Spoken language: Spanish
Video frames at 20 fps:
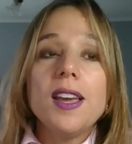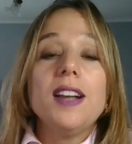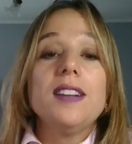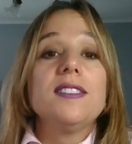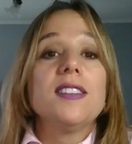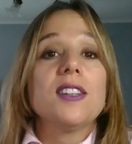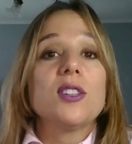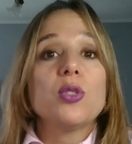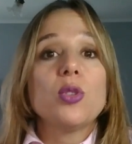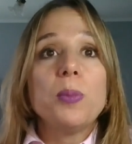el
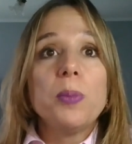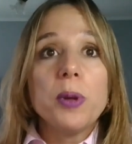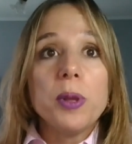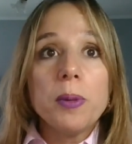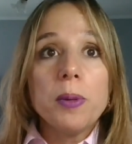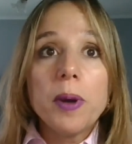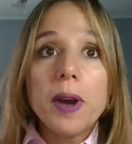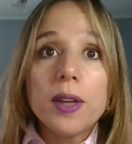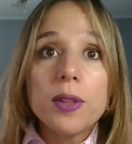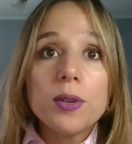sector
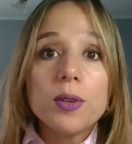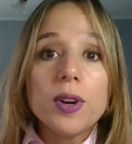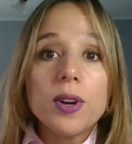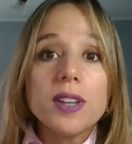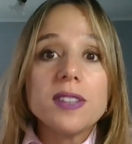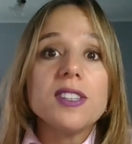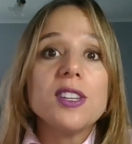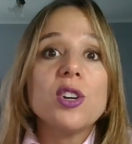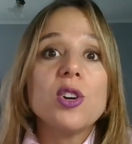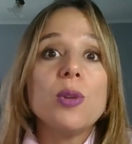privado,
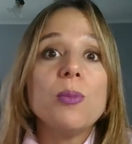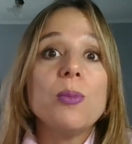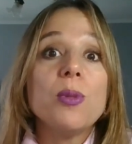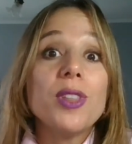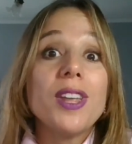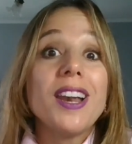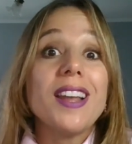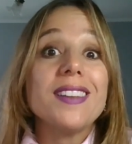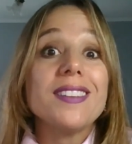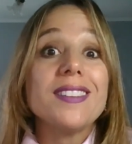así como
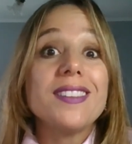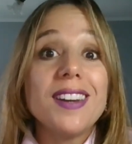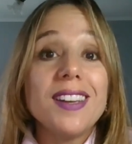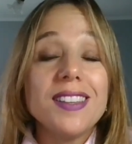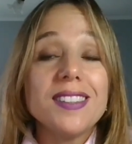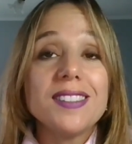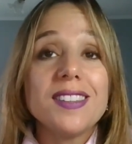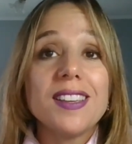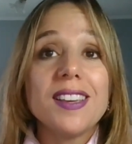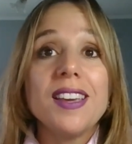de las
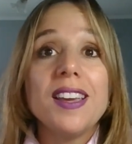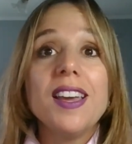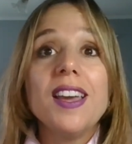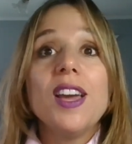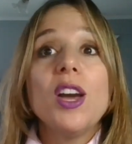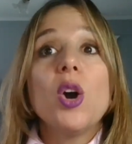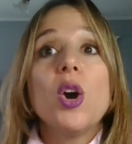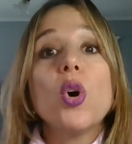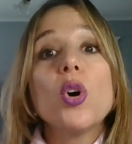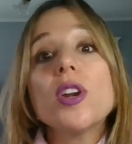13
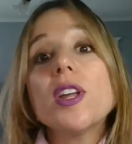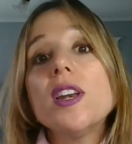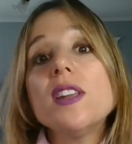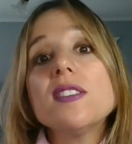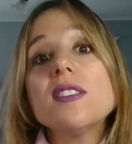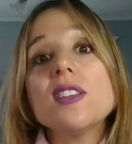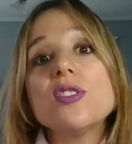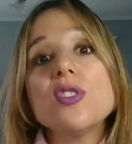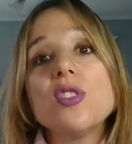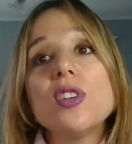
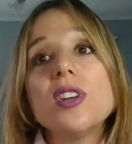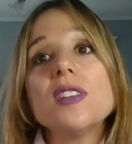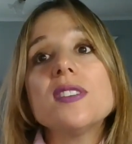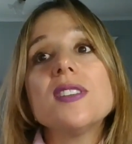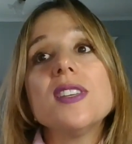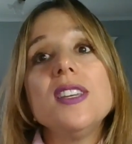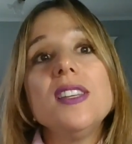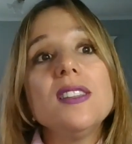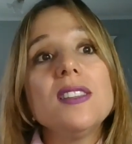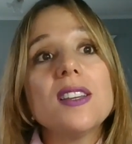organizaciones
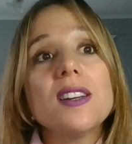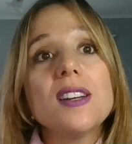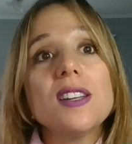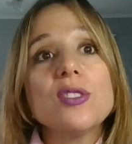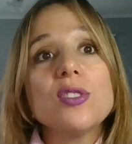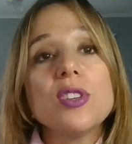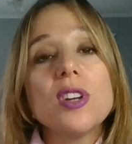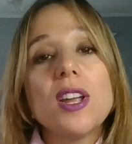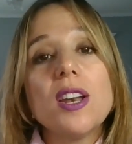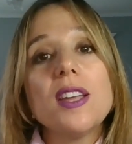
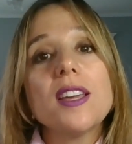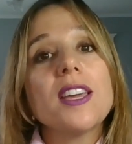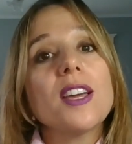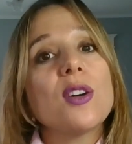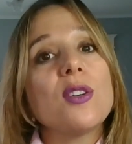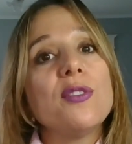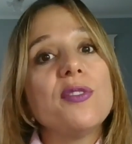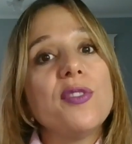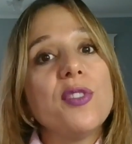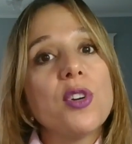internacionales que
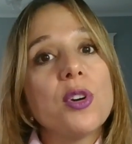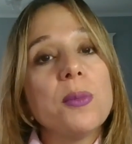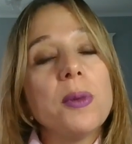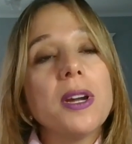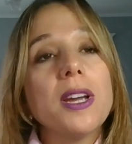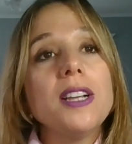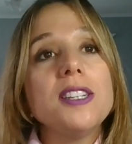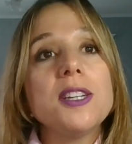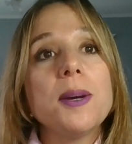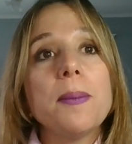
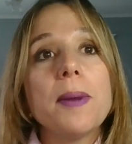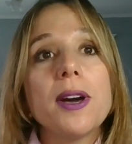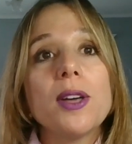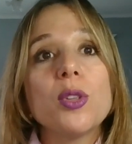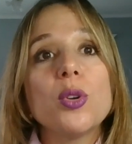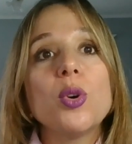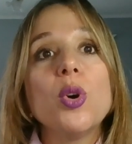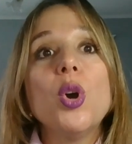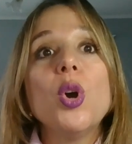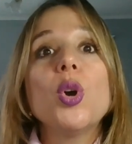conforman el
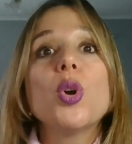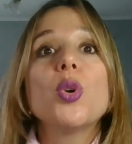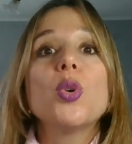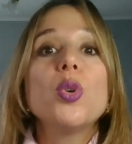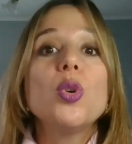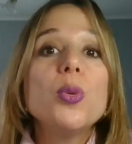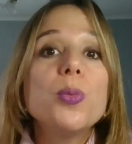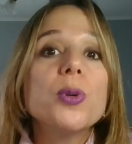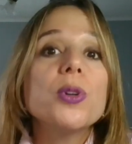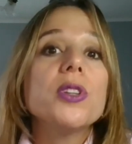llamado
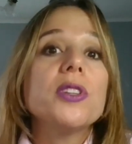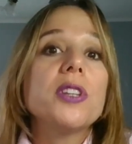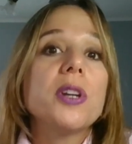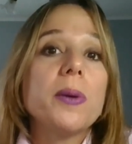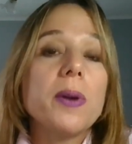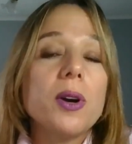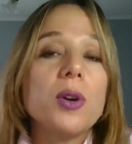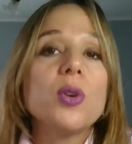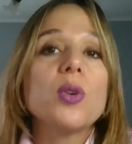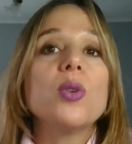Grupo de
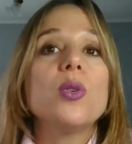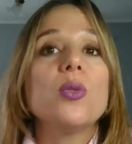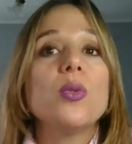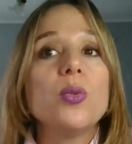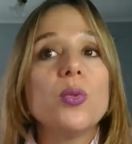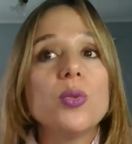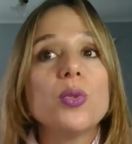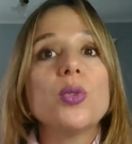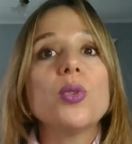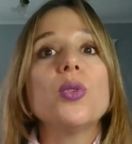Trabajo
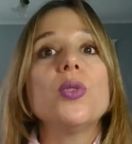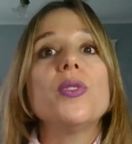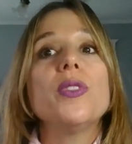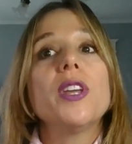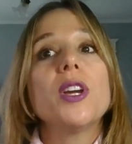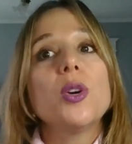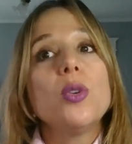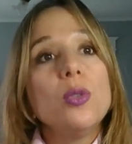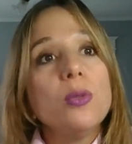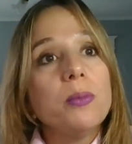Conjunto
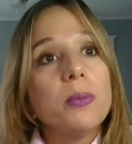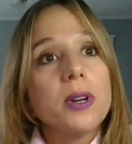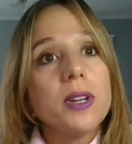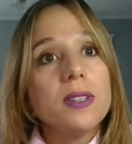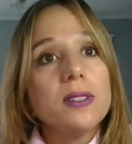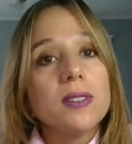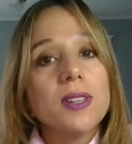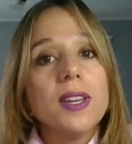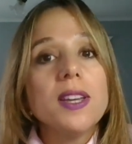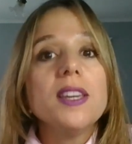de
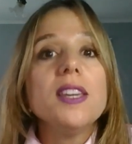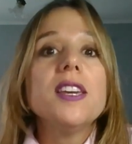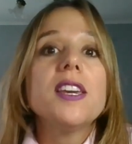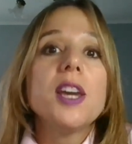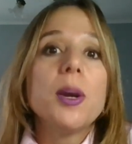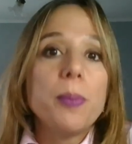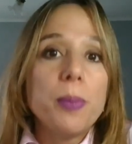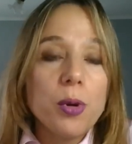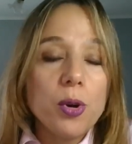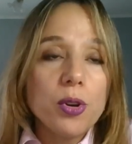Cumbres y que
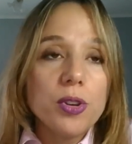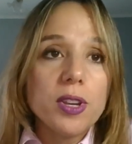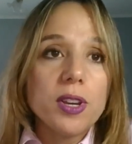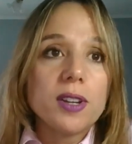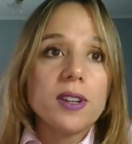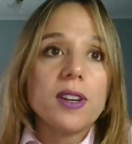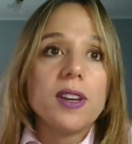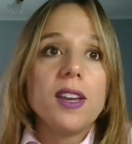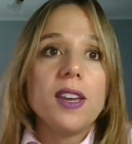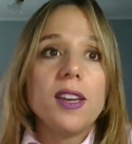
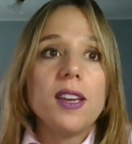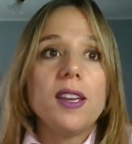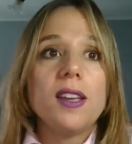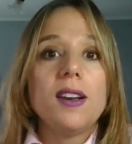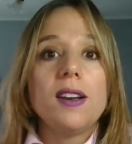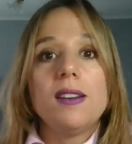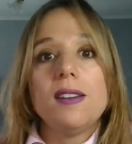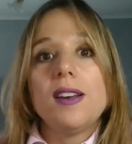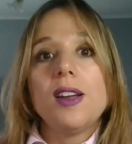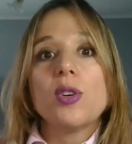apoyan
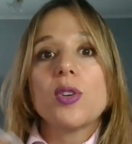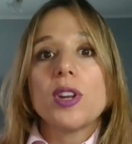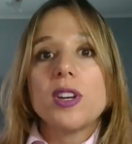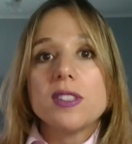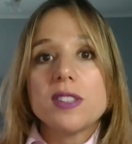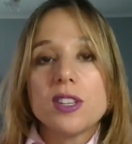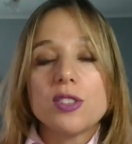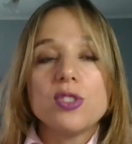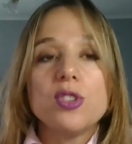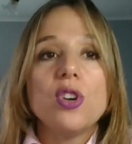la
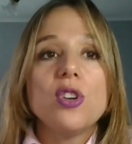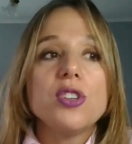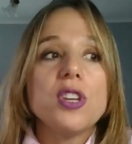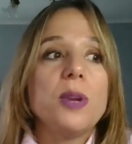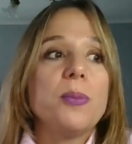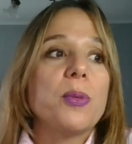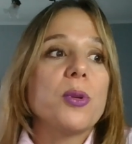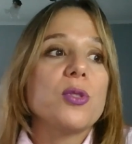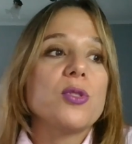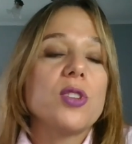organización y
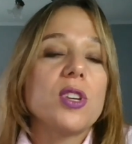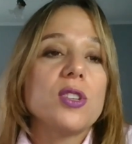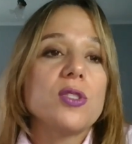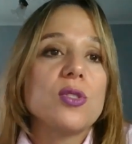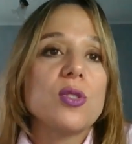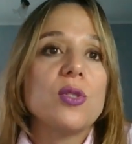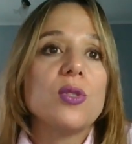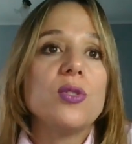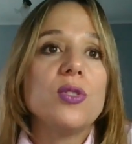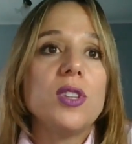el
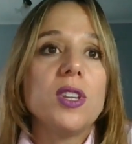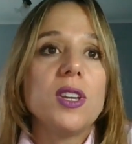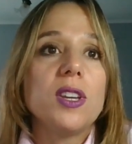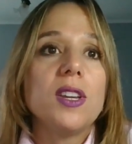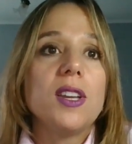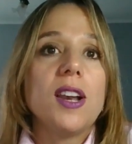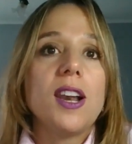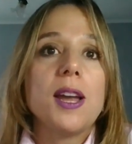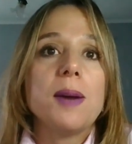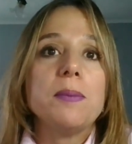proceso
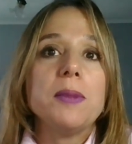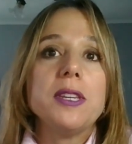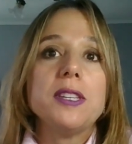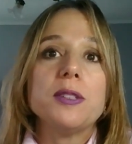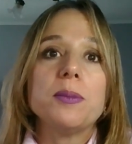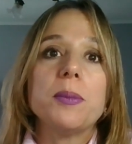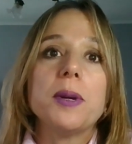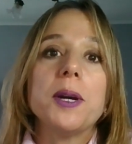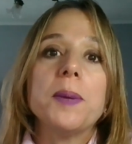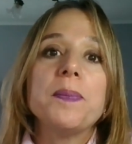de la
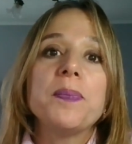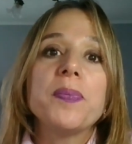misma.